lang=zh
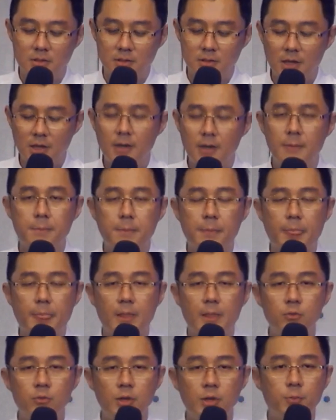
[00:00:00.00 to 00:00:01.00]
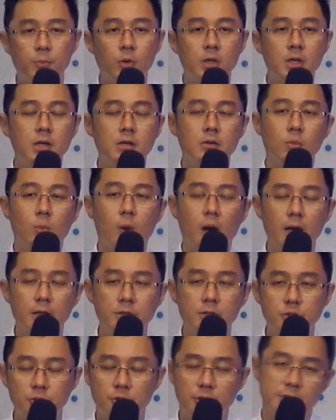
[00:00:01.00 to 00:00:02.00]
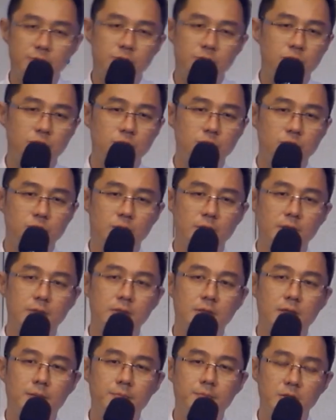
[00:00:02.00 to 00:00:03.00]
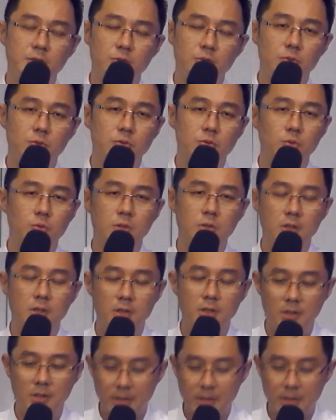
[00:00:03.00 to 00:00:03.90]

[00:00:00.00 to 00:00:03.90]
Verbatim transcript: 那……”约伯呢，完全拒绝他朋友所说的。